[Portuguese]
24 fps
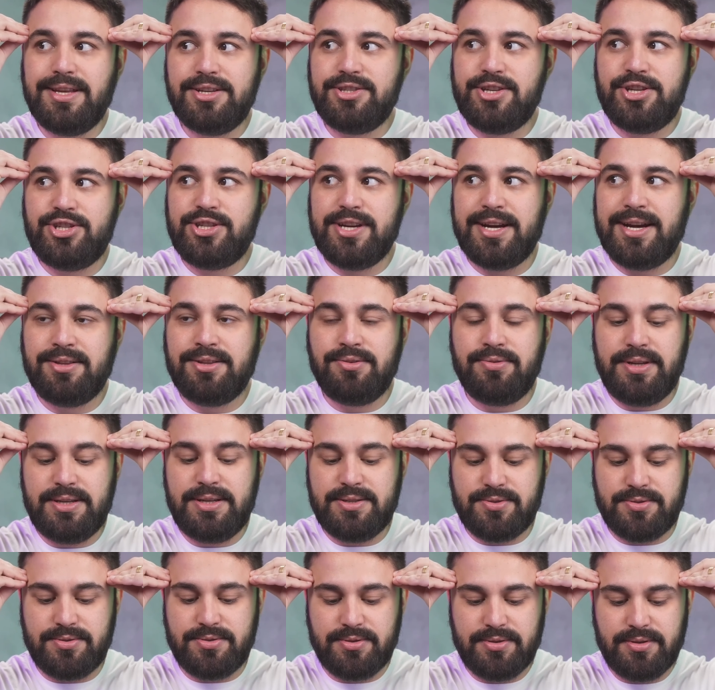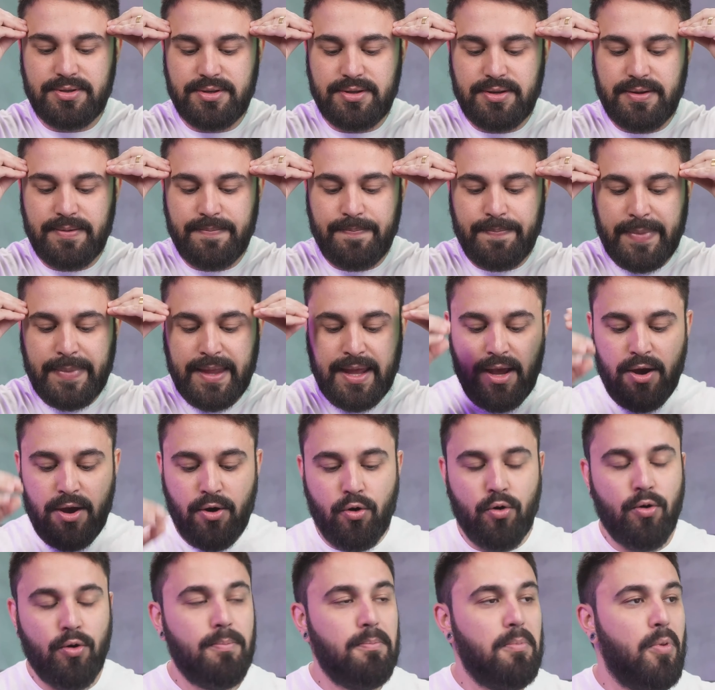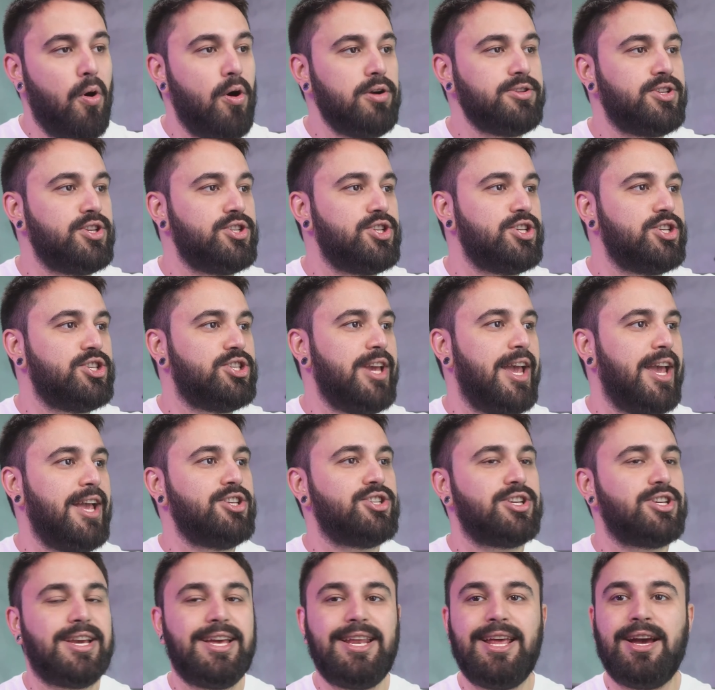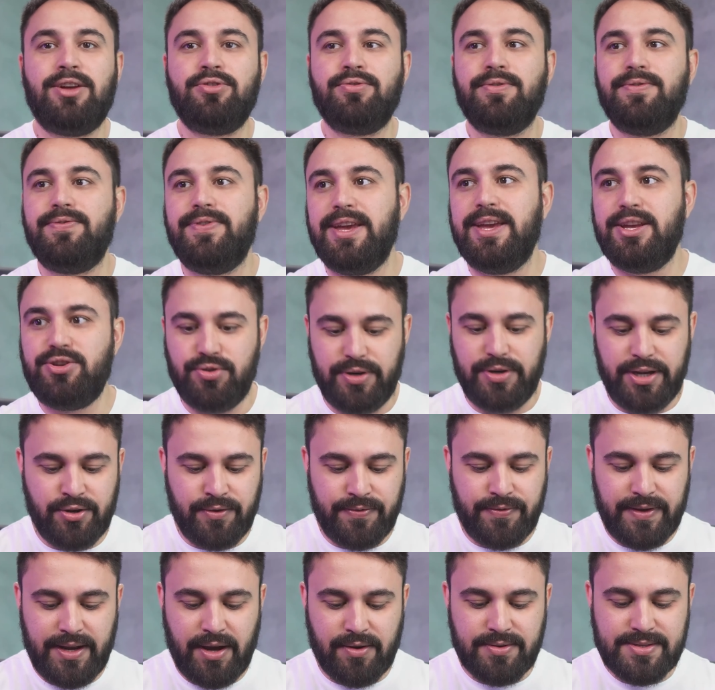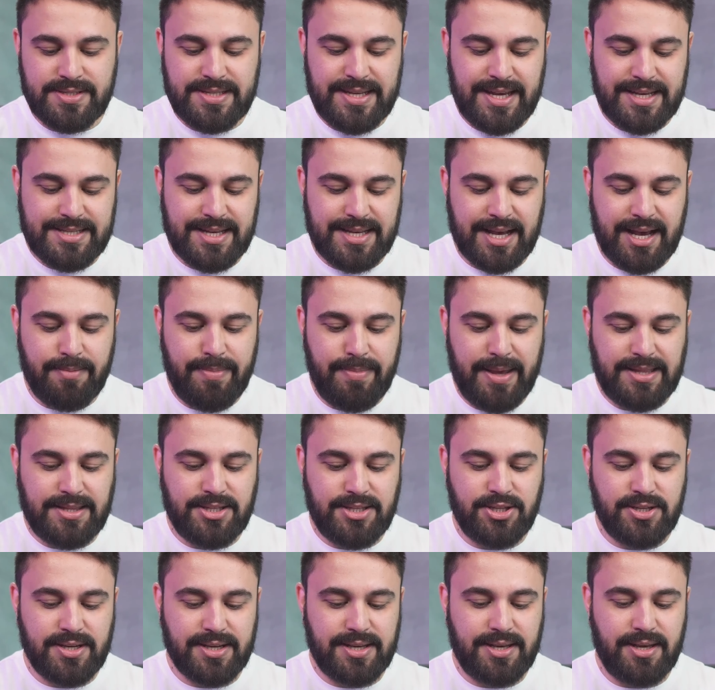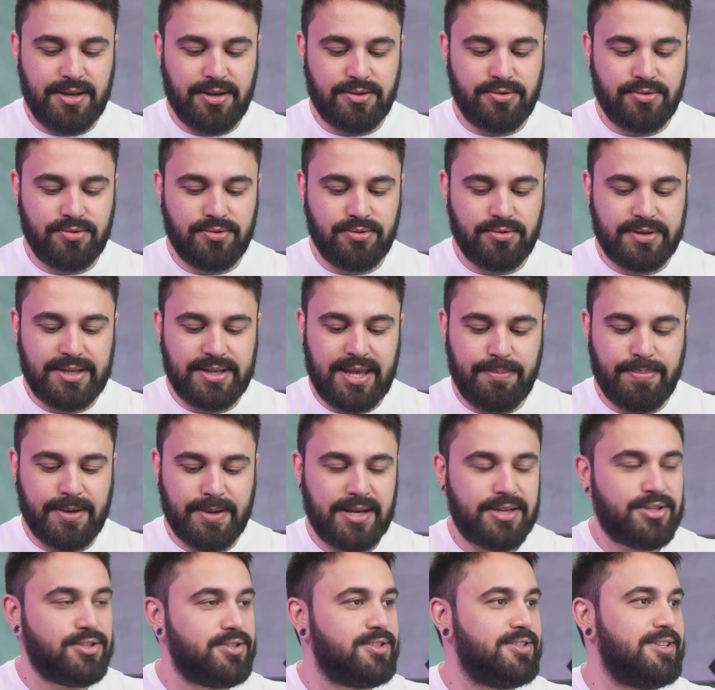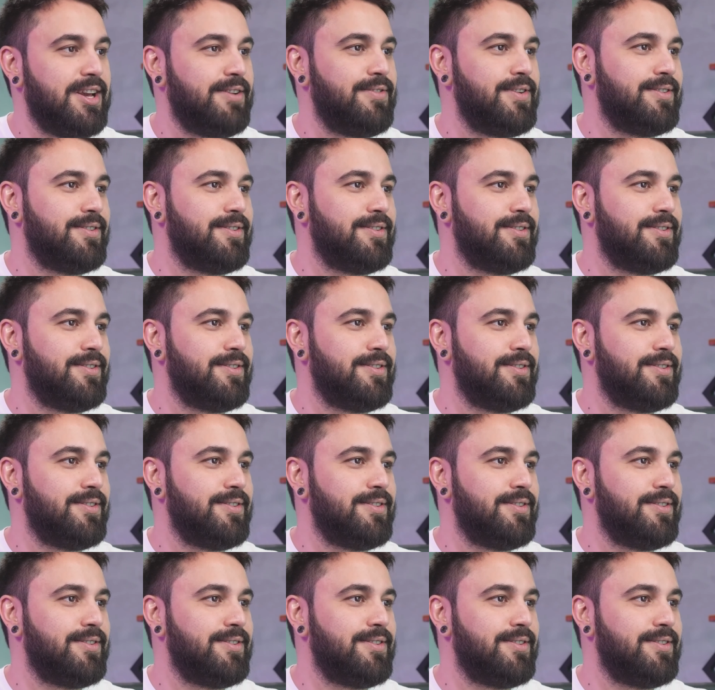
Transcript: gente errando nisso. Um monte de gente criando vídeo e no finalzinho essa rabetinha aqui, a do CapCut. Já viu?